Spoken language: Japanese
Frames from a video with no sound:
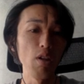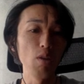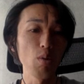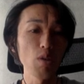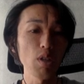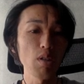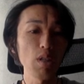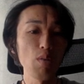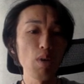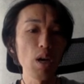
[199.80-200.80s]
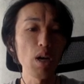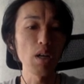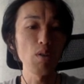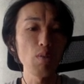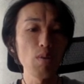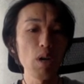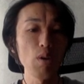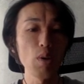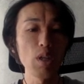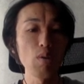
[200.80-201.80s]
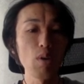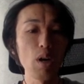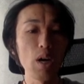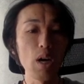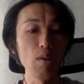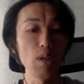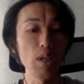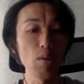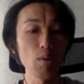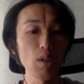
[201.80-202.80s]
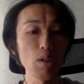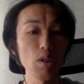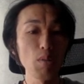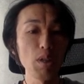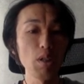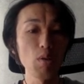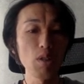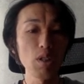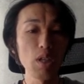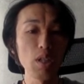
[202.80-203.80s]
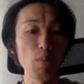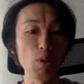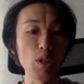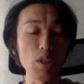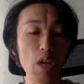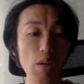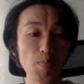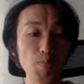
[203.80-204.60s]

この作戦はハーリド・イブン・アルワリードはアルヒラに到着する前に予期していたものでした。